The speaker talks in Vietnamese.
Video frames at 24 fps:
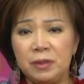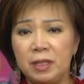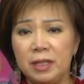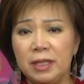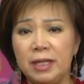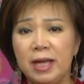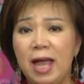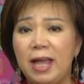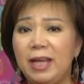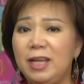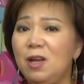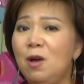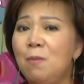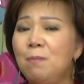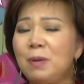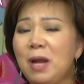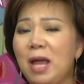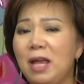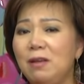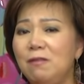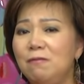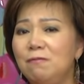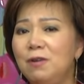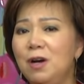ngày hôm
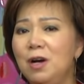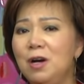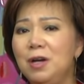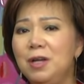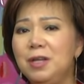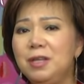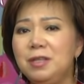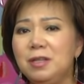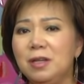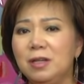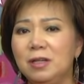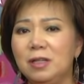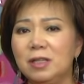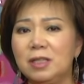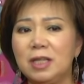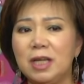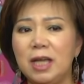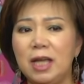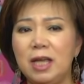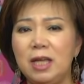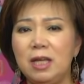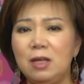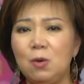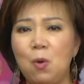nay với những
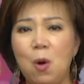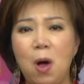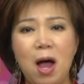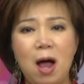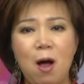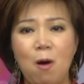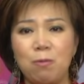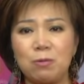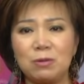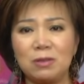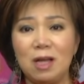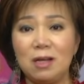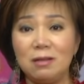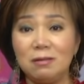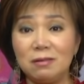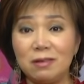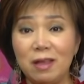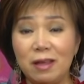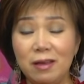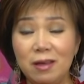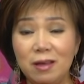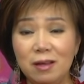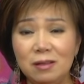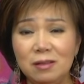cái khoa học tân
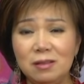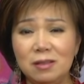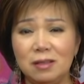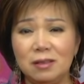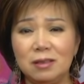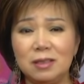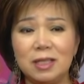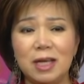tiến những